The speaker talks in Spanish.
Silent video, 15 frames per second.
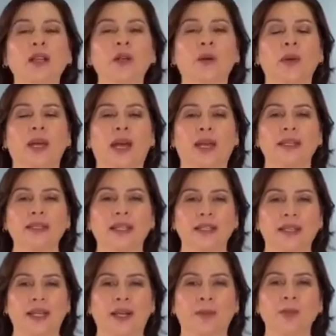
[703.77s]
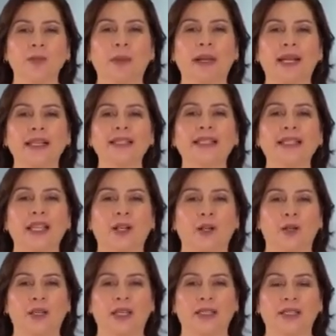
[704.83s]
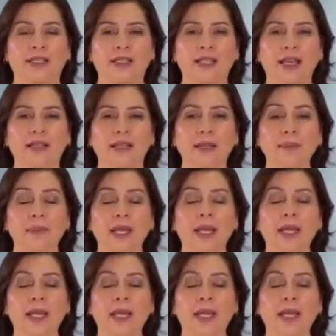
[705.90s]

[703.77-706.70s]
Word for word: las novedades que tenemos para ciclo 17